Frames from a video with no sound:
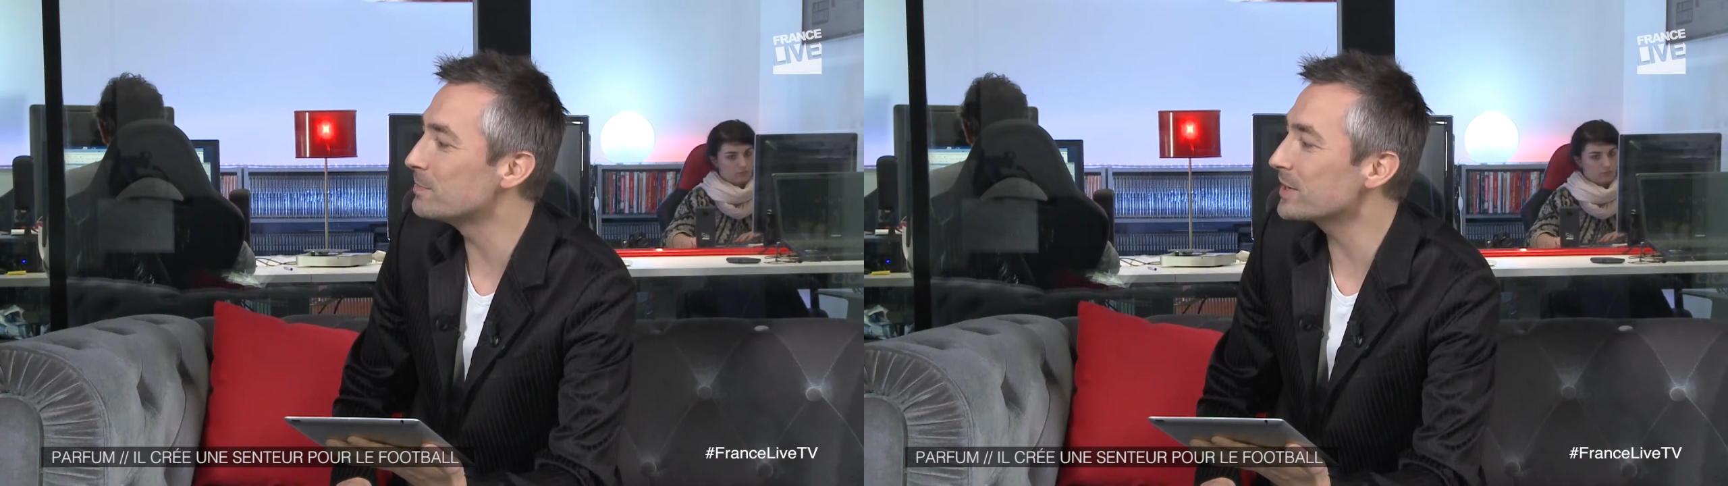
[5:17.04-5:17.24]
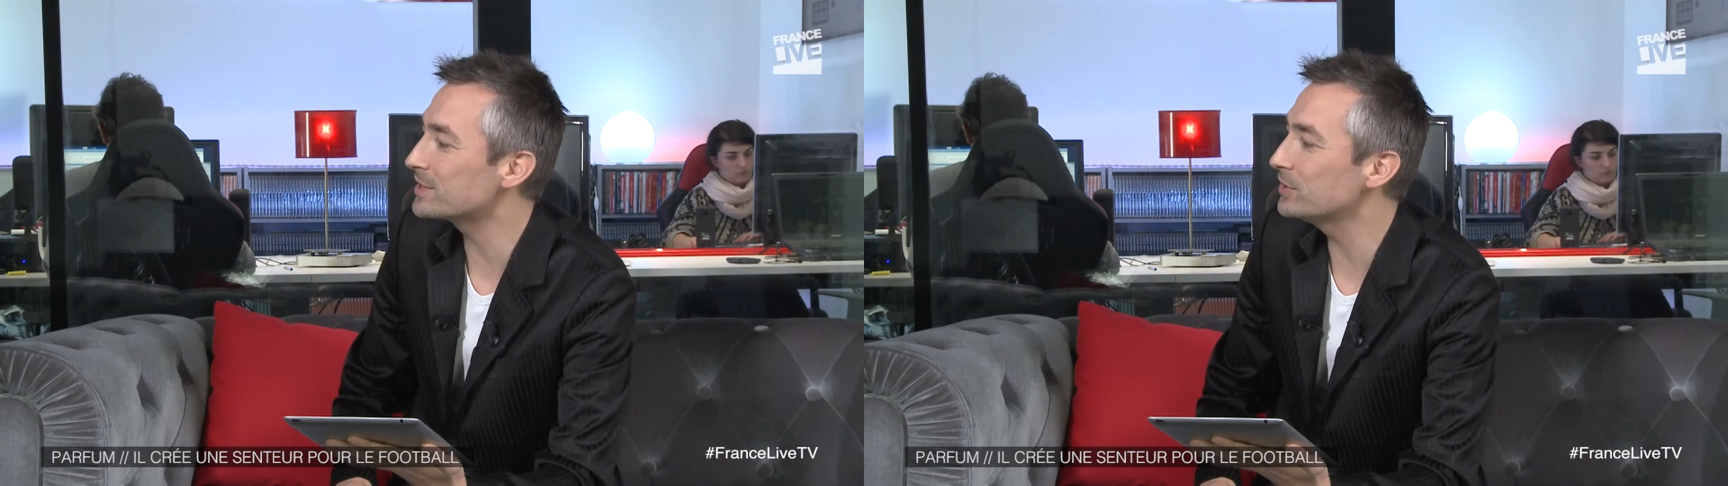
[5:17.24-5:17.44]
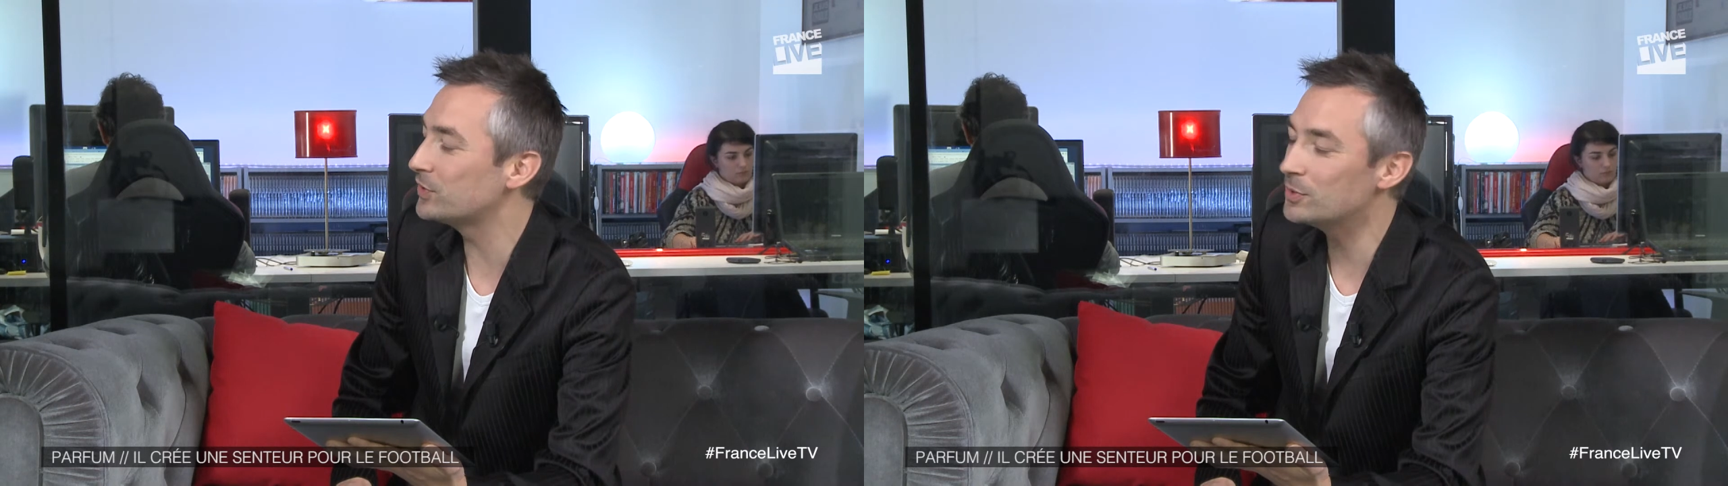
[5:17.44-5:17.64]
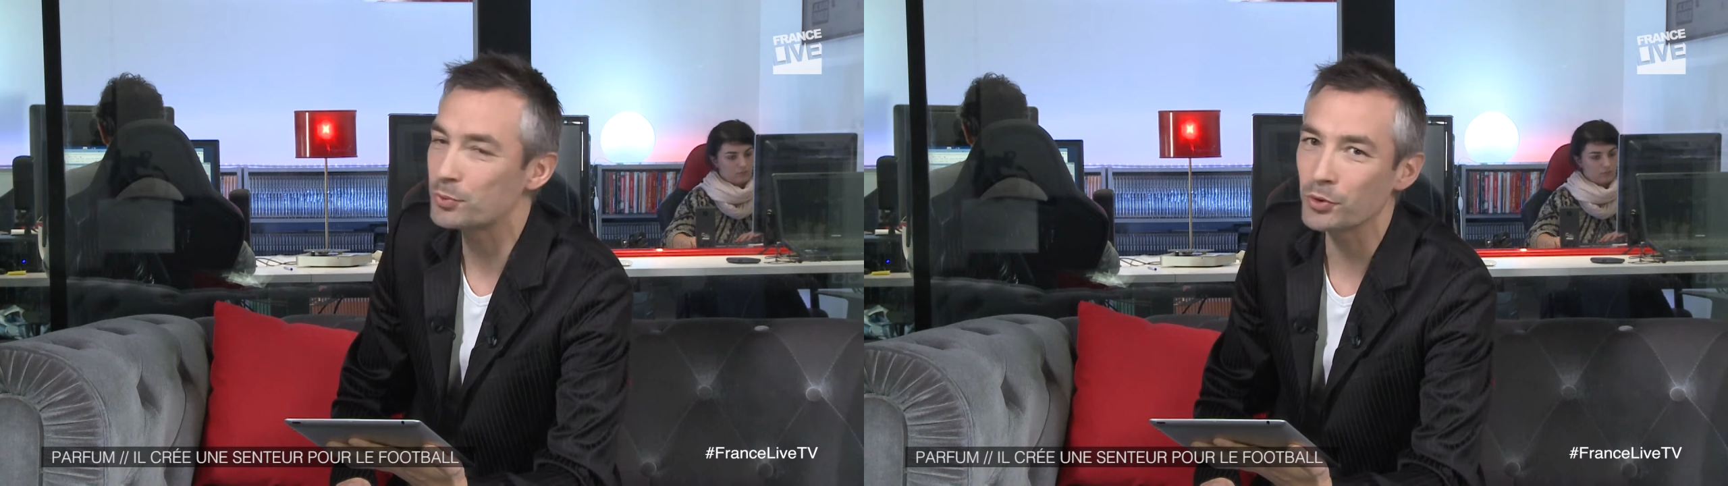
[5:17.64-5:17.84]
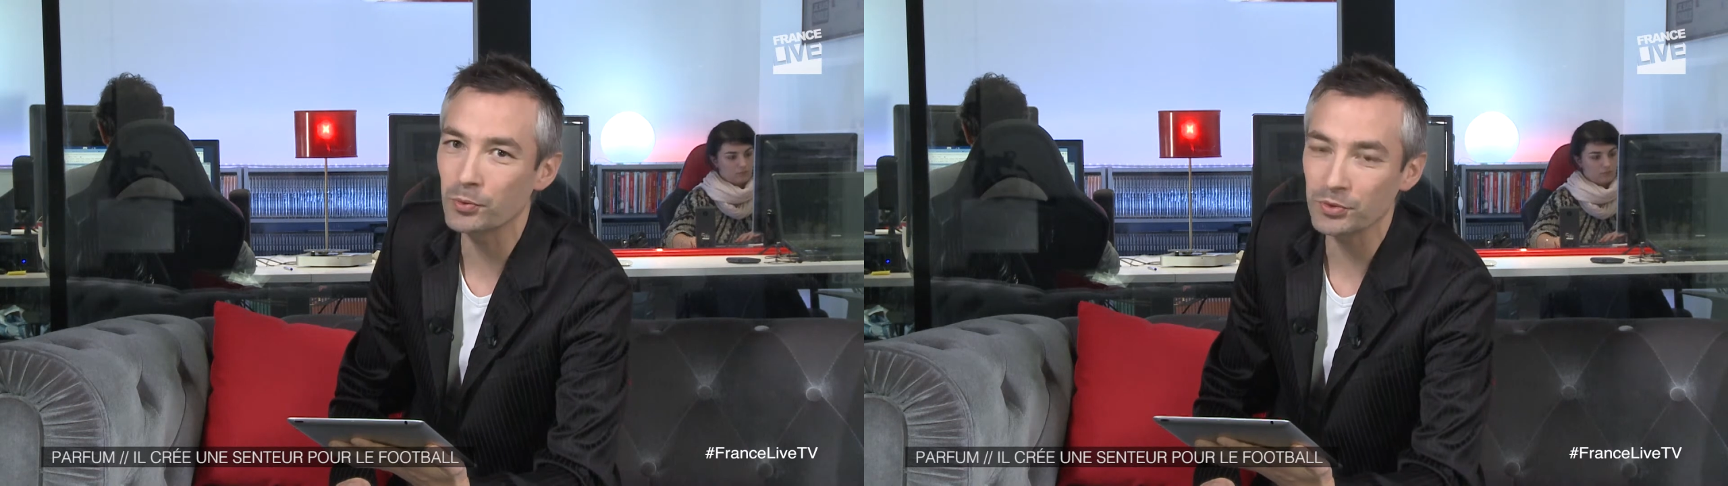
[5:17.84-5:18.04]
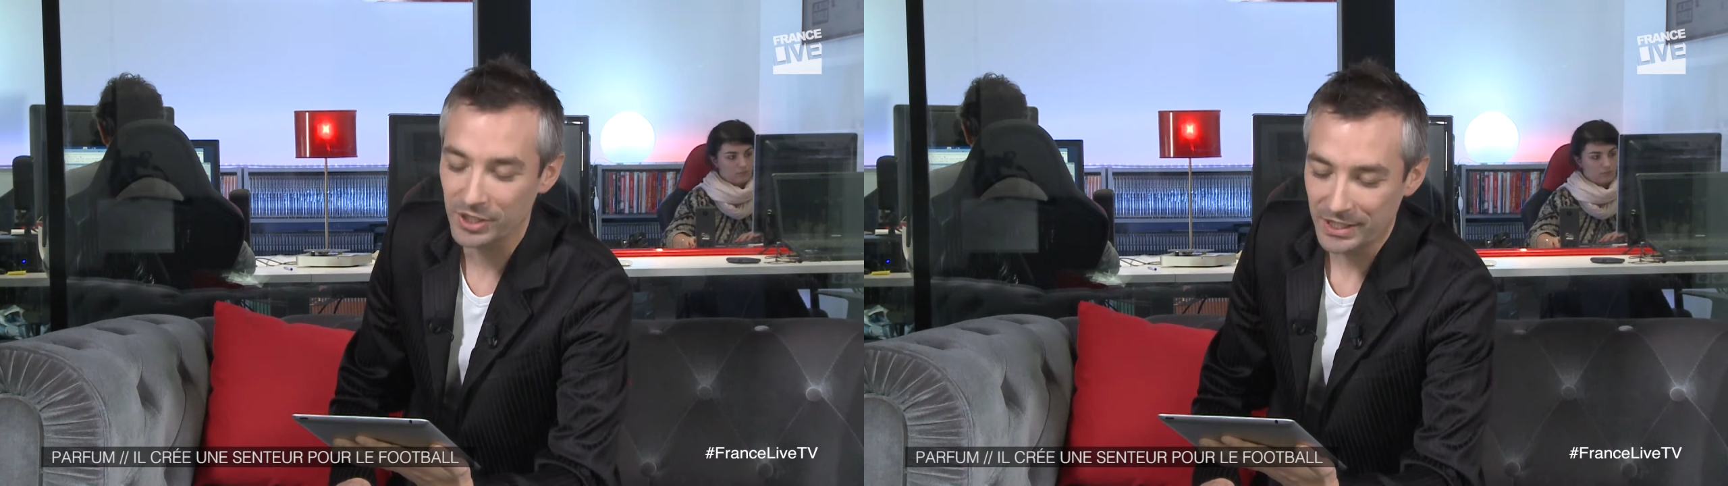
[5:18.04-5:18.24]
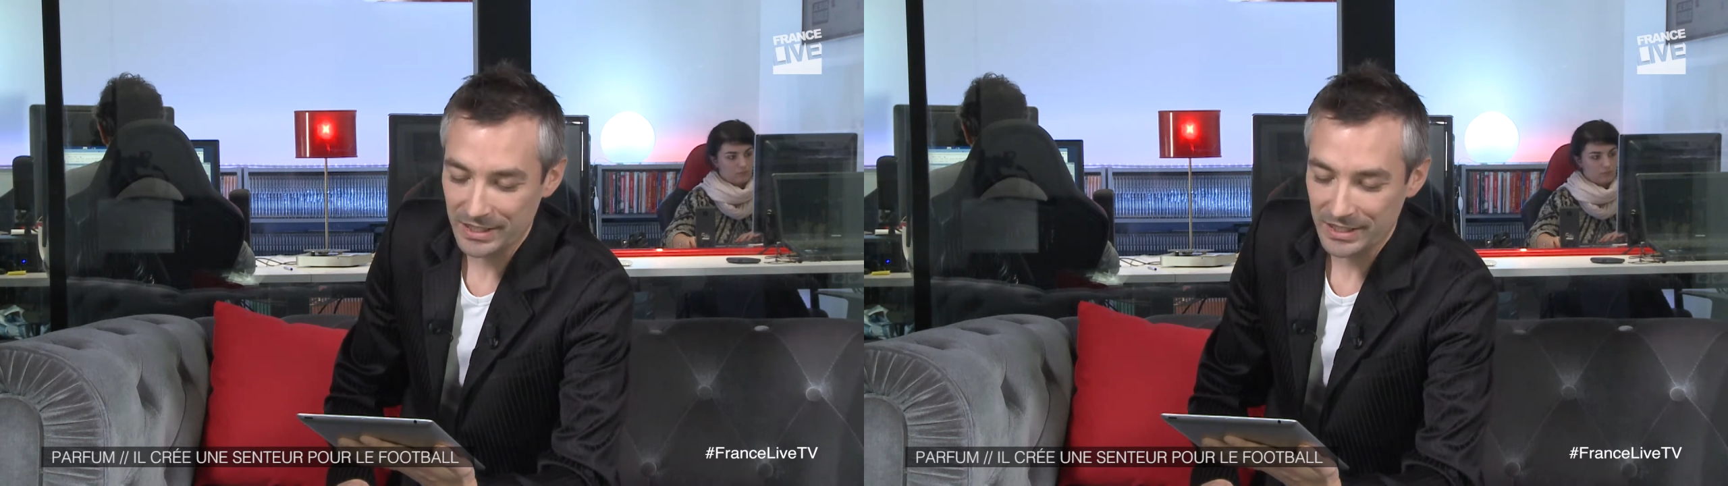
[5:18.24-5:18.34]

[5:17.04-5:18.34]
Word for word: Merci Philippe Lecomte.